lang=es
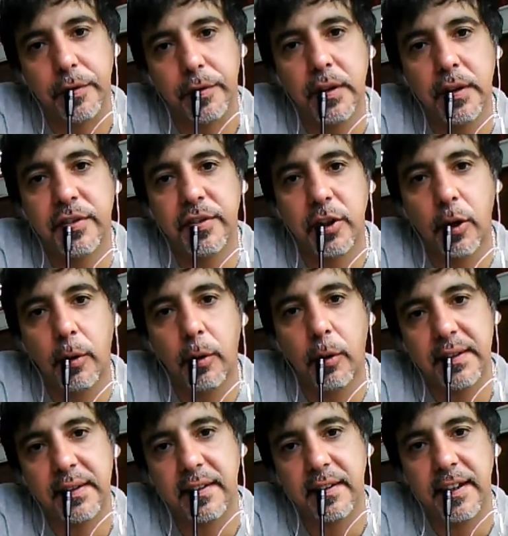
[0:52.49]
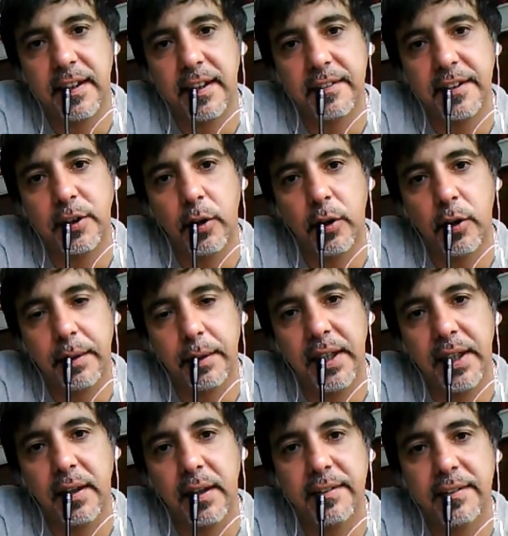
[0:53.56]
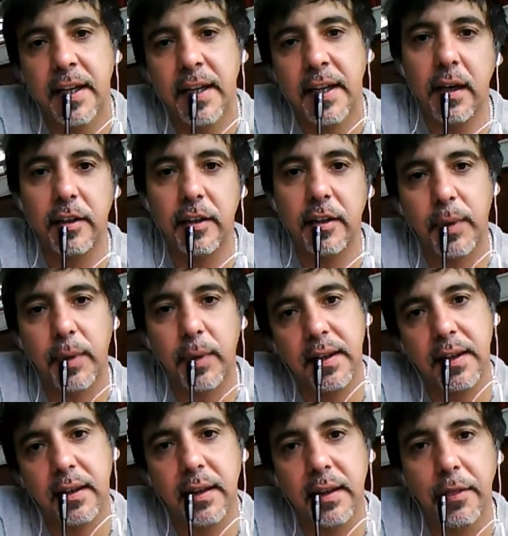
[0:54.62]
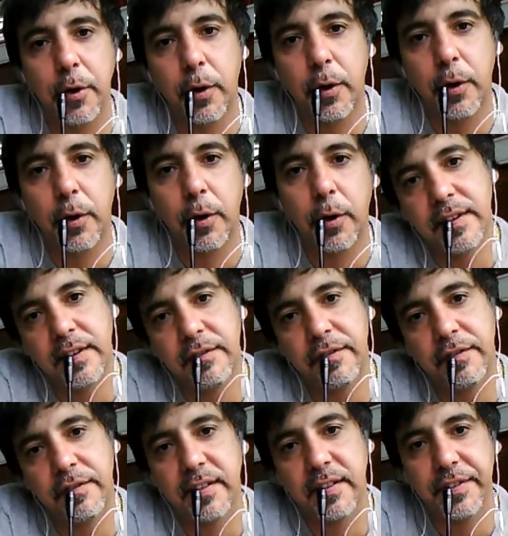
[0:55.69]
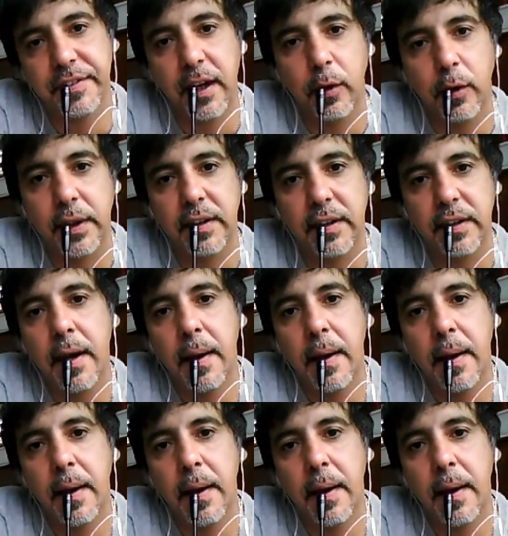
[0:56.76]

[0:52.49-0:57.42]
Psicópatas, asesinos criminales, les humanidad, ladrones, falsificadores,